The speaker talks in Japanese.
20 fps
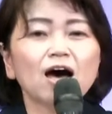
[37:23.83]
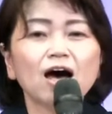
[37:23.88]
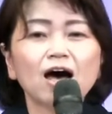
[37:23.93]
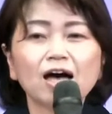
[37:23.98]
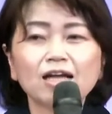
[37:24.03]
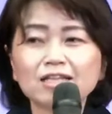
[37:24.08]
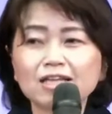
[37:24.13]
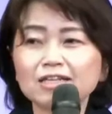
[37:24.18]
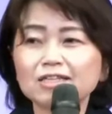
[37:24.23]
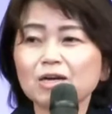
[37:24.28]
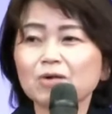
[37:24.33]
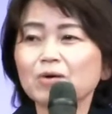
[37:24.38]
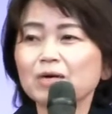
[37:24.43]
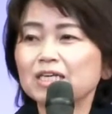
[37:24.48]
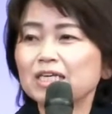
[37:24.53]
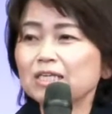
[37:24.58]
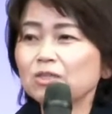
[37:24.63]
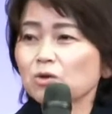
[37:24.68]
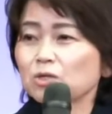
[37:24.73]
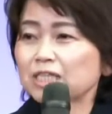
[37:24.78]
あなたは
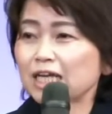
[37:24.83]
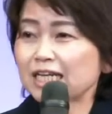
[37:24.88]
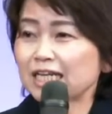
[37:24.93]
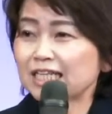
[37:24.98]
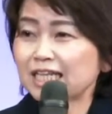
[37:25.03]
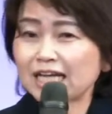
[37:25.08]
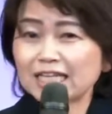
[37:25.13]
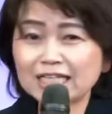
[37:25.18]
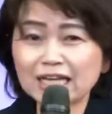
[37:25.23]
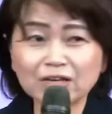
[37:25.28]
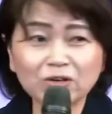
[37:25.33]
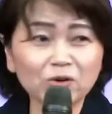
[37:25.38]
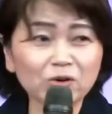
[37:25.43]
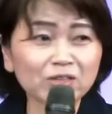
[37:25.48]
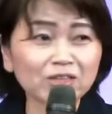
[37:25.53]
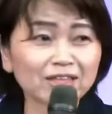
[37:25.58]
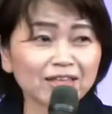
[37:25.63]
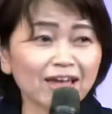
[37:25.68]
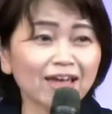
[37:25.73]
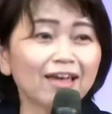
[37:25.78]
義とされたんだよっ
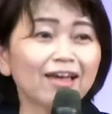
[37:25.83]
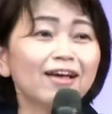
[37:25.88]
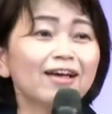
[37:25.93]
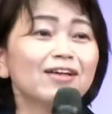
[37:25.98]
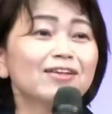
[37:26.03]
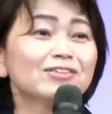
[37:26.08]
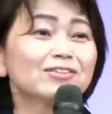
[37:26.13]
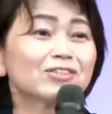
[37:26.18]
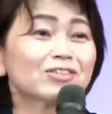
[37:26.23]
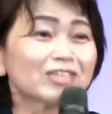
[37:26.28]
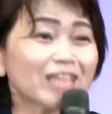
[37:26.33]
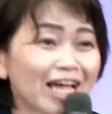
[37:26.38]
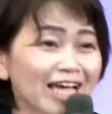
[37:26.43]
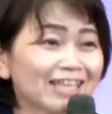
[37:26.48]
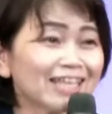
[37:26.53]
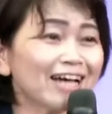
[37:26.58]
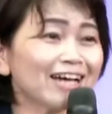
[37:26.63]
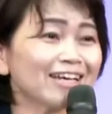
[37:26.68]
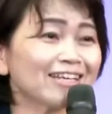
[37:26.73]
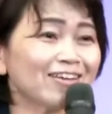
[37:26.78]
て伝え
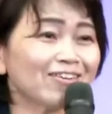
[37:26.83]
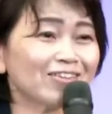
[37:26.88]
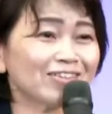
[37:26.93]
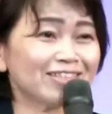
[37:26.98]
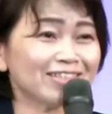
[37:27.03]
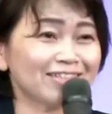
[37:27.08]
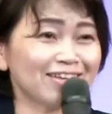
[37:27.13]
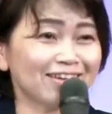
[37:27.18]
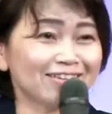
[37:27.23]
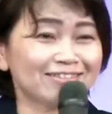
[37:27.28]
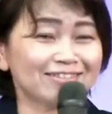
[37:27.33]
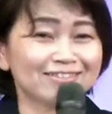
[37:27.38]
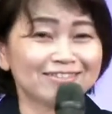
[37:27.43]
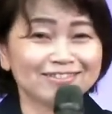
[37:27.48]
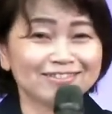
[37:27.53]
てあげてほしいです。